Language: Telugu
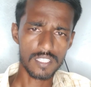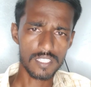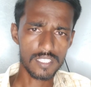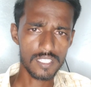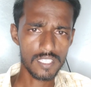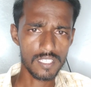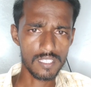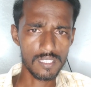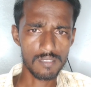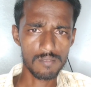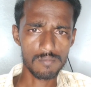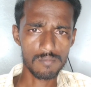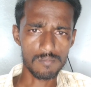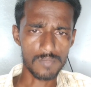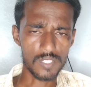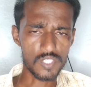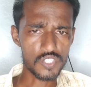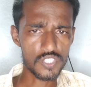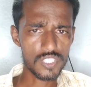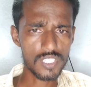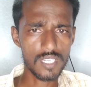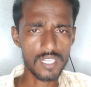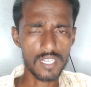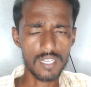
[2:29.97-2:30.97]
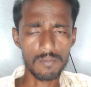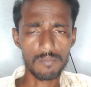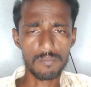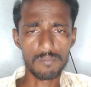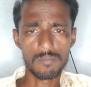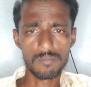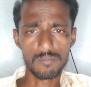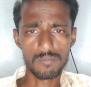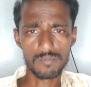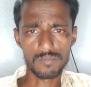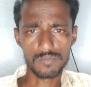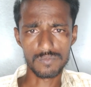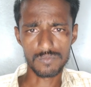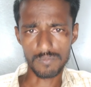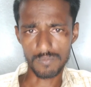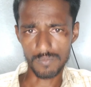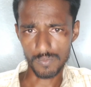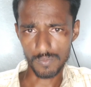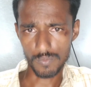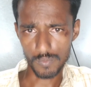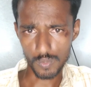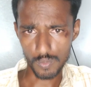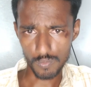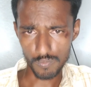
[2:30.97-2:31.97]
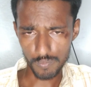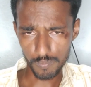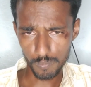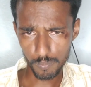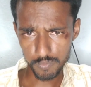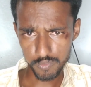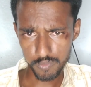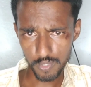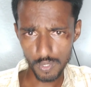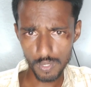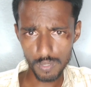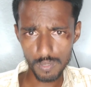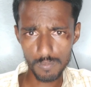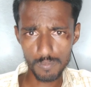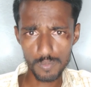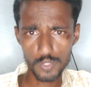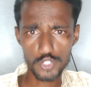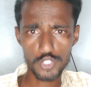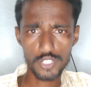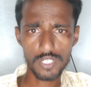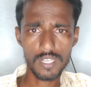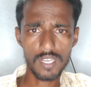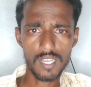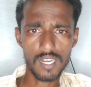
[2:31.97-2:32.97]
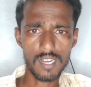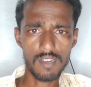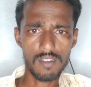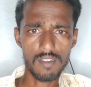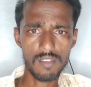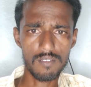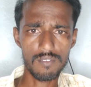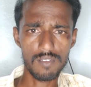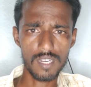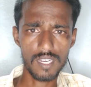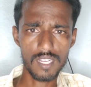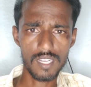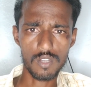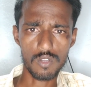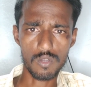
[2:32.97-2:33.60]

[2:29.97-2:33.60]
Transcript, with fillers: ఇది మంచిగా ఫుల్ గుష్గా రావడం వల్ల